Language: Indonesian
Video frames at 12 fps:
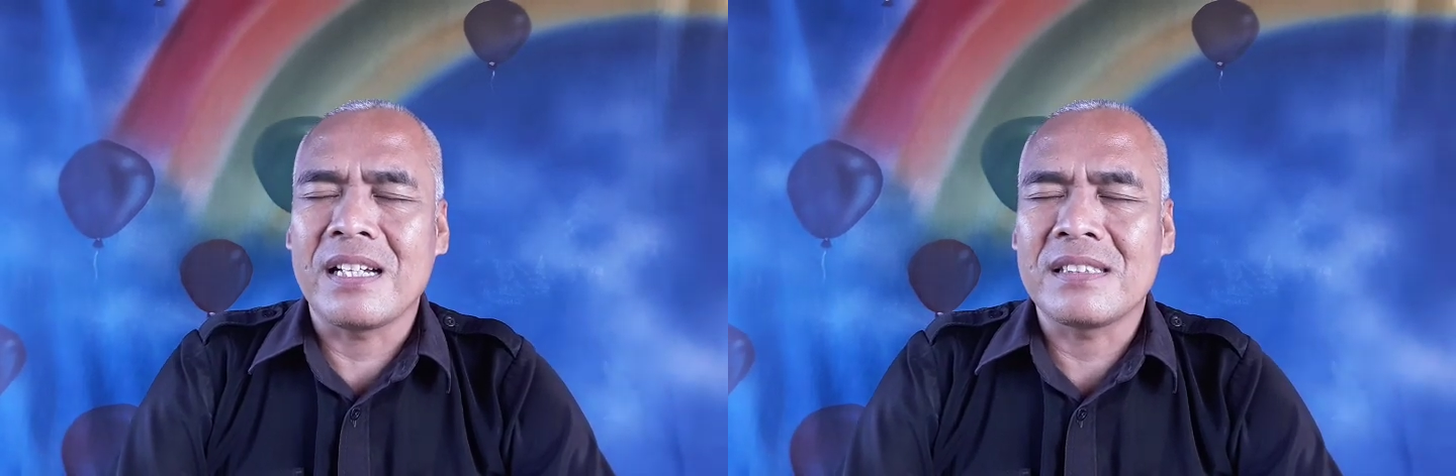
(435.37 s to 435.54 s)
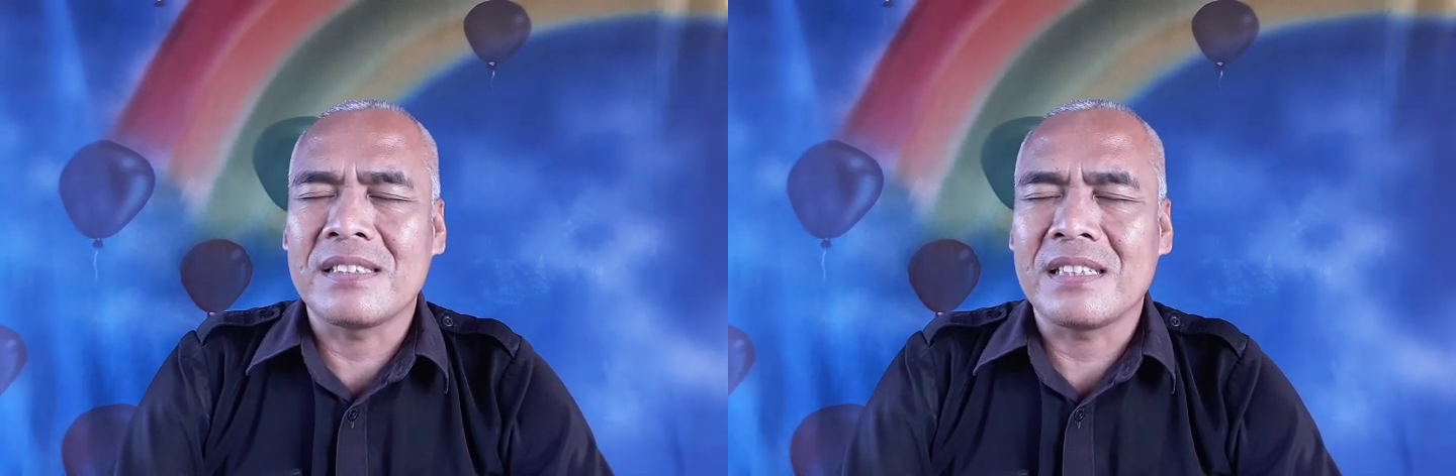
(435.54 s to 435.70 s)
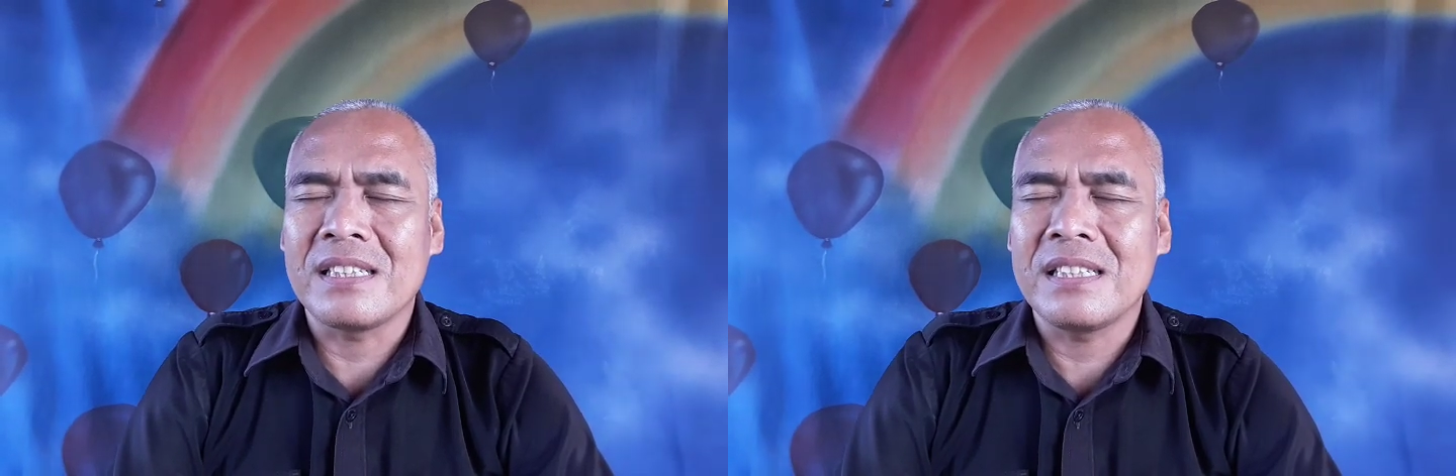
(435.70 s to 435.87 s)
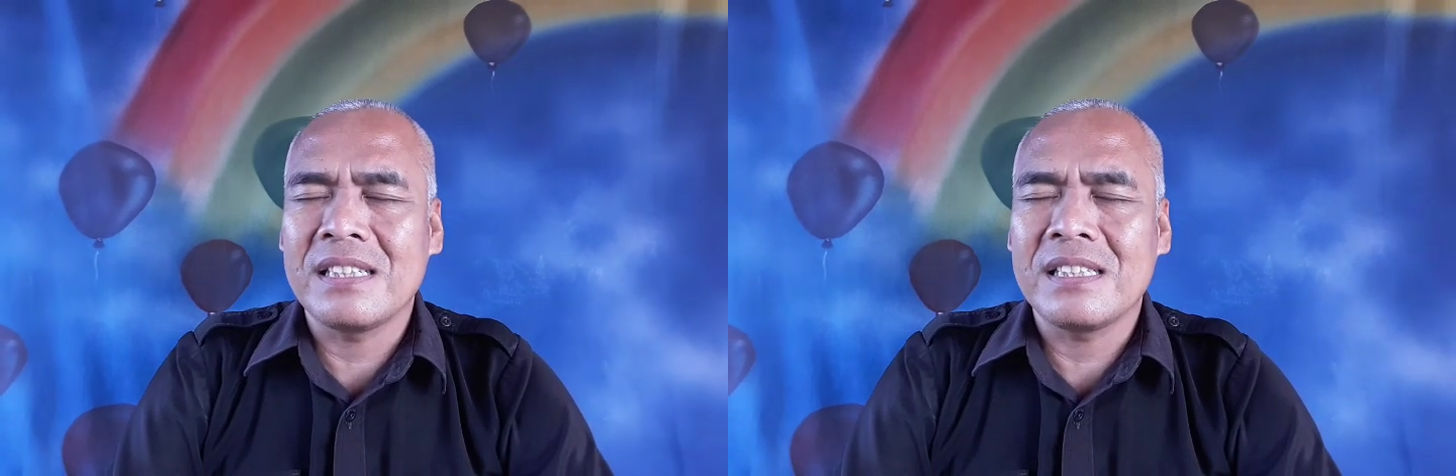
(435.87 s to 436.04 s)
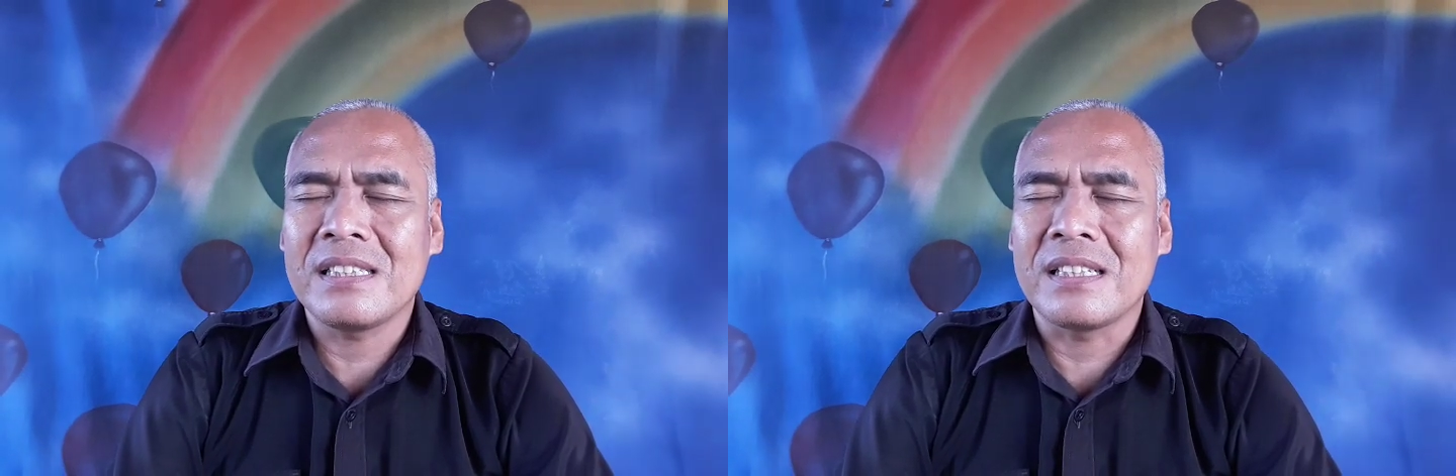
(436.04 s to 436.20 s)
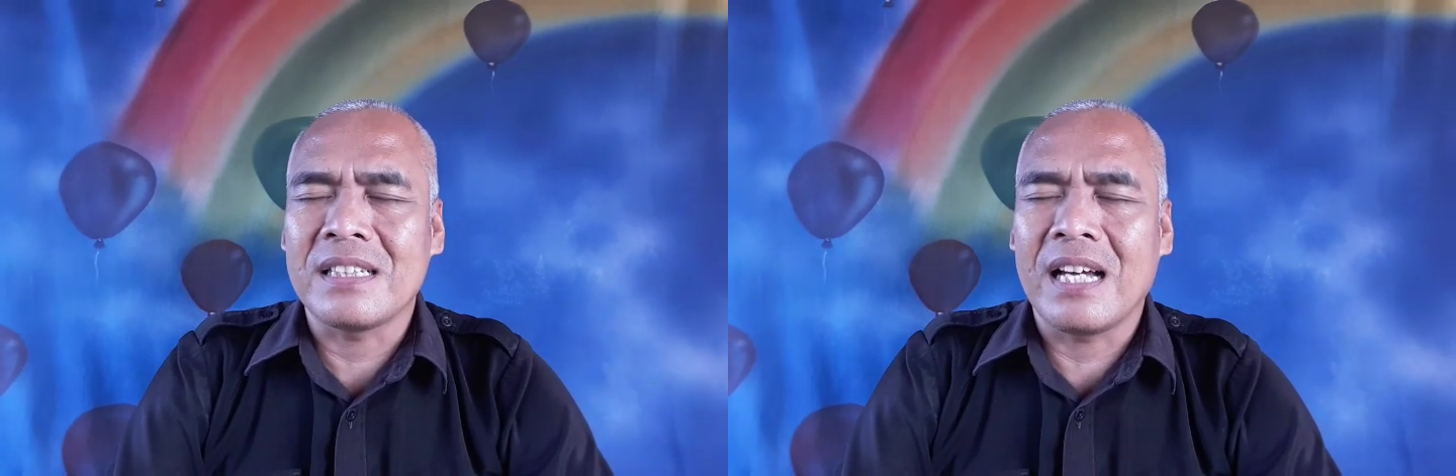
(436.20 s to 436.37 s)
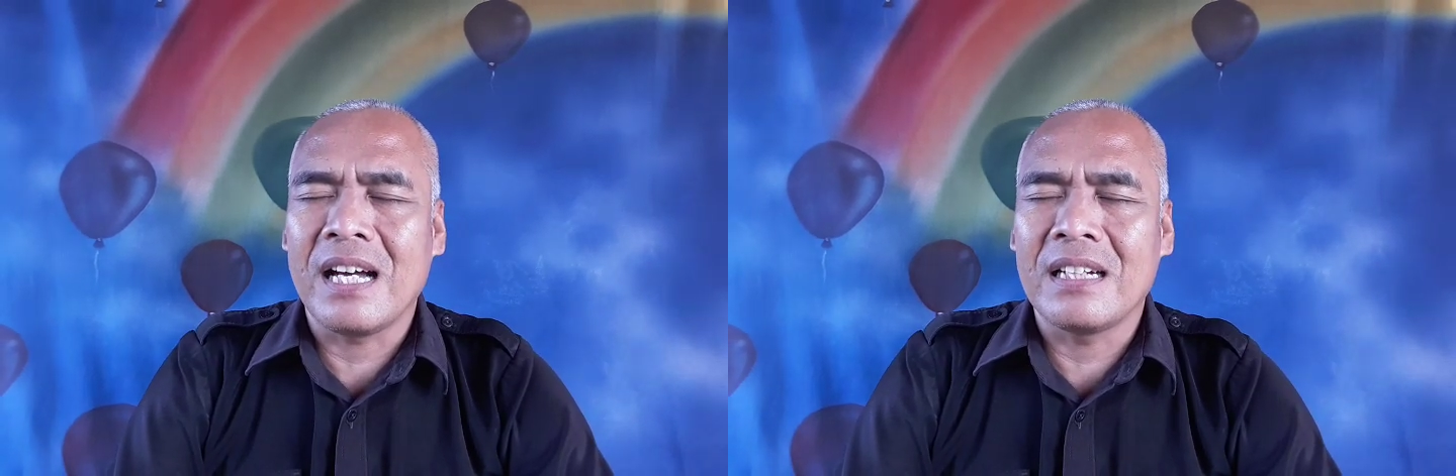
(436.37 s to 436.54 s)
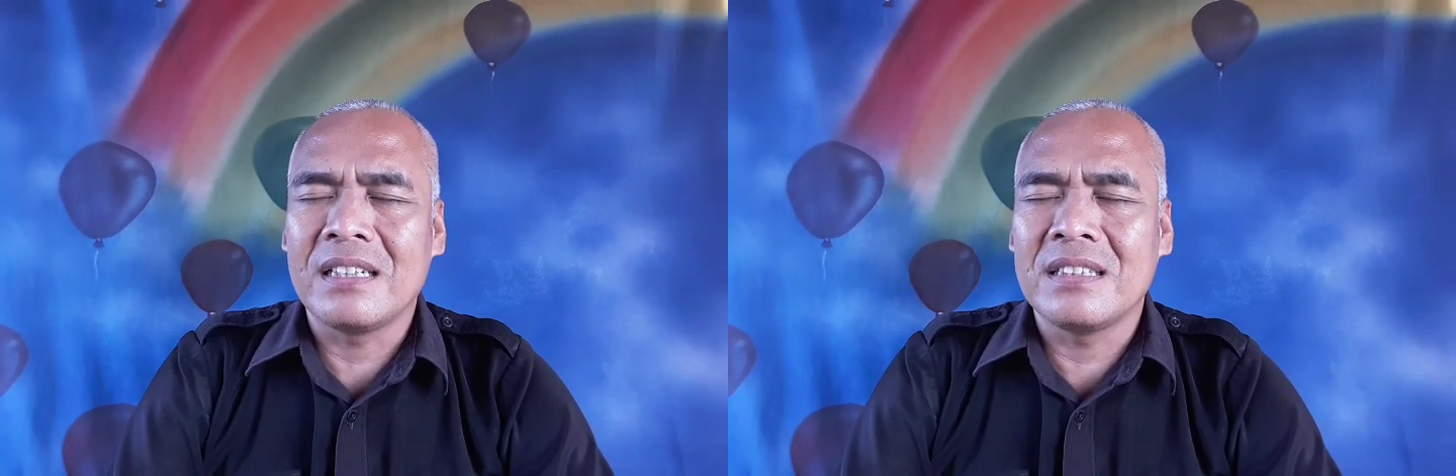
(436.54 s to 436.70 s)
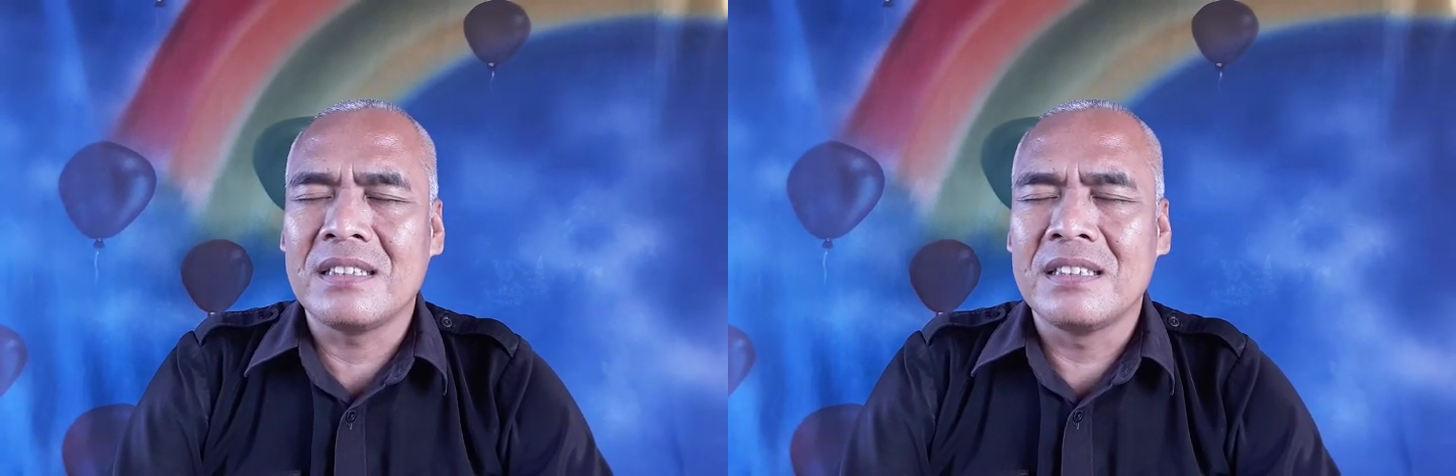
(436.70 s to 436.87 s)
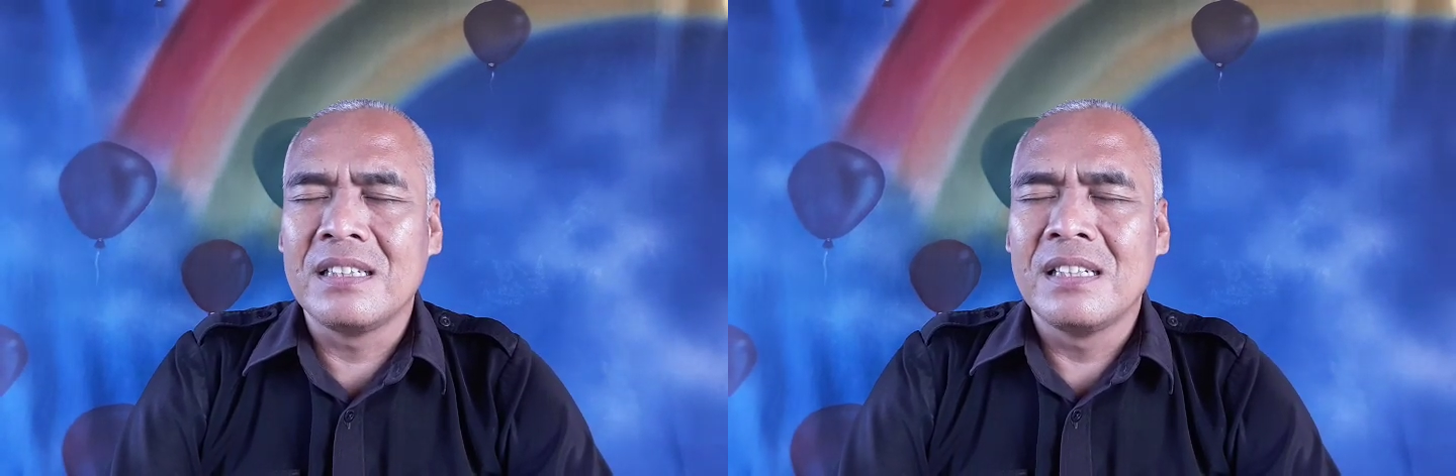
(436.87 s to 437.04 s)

rezeki, tentang